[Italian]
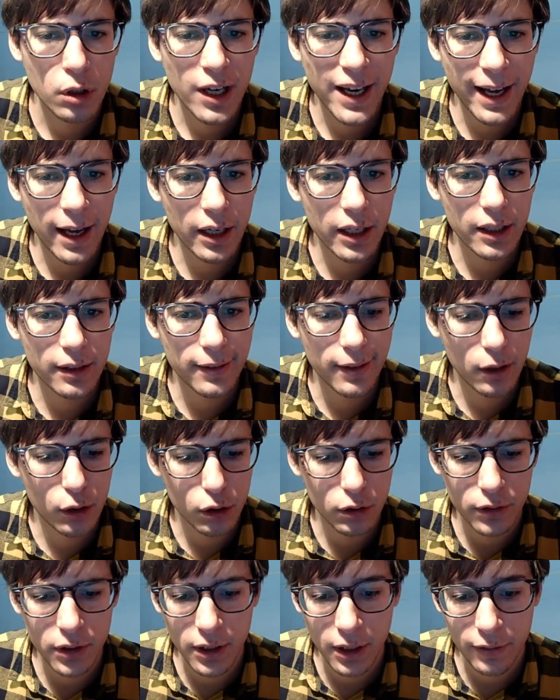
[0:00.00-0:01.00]
Cani
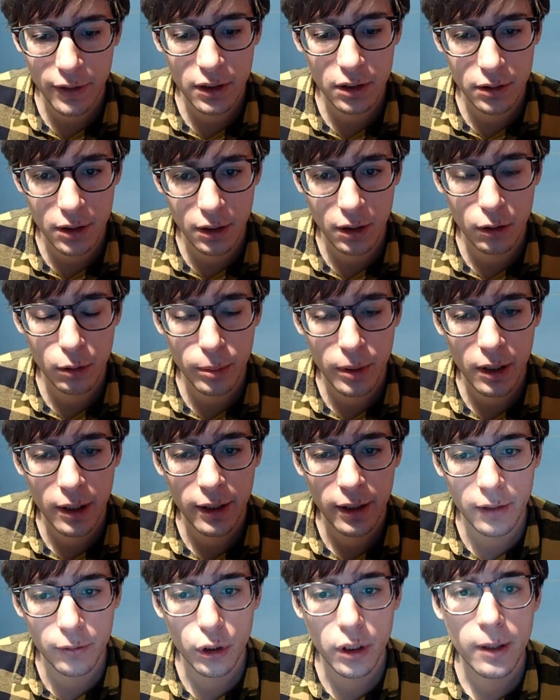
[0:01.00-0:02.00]
anti-covid, ne avete sentito parlare
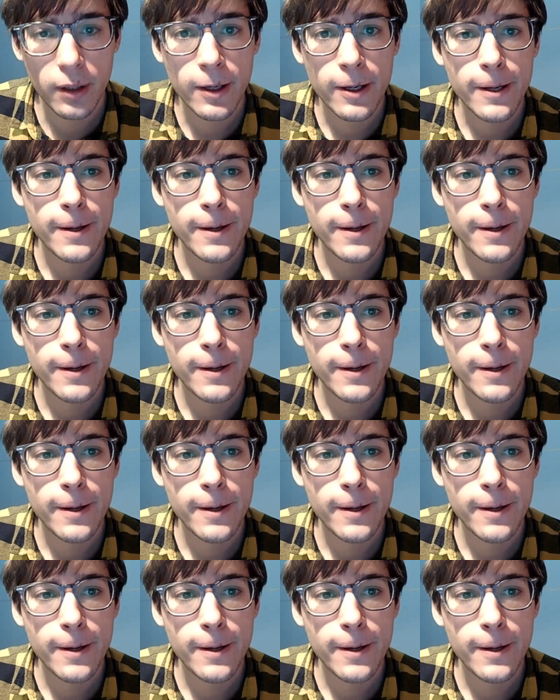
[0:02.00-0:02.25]
anche voi?